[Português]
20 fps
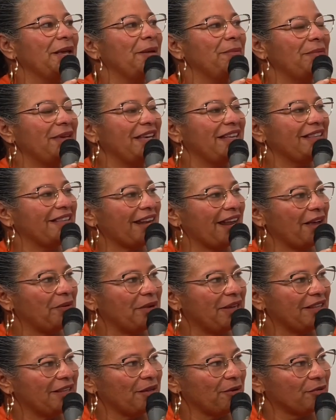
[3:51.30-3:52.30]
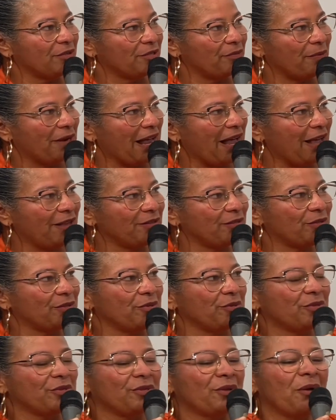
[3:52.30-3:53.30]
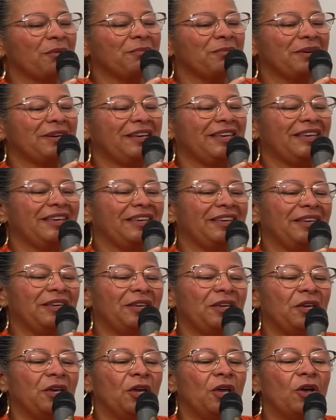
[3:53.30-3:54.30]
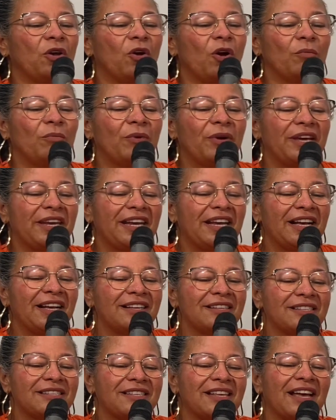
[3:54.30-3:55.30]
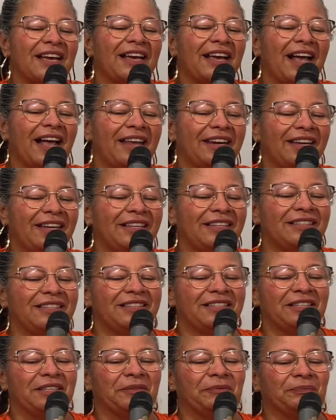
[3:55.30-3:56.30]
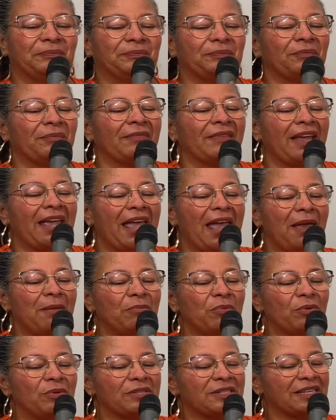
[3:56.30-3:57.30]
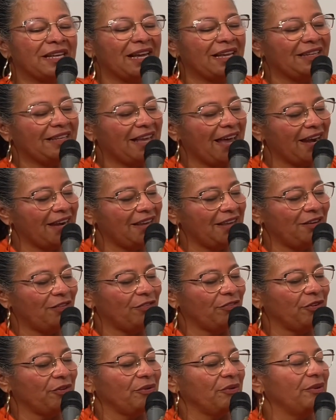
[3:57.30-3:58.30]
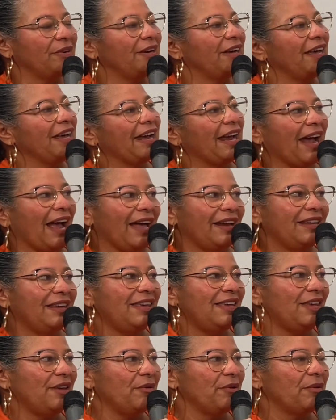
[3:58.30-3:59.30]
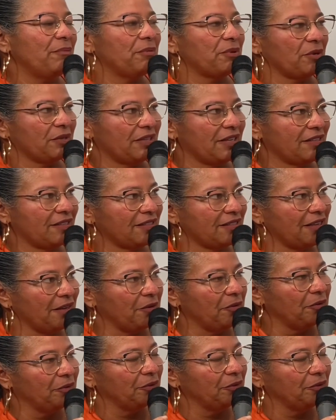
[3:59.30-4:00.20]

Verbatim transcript: me entrego em teus braços, ó Mãe, como criança carente, em busca de alívio, carinho e proteção.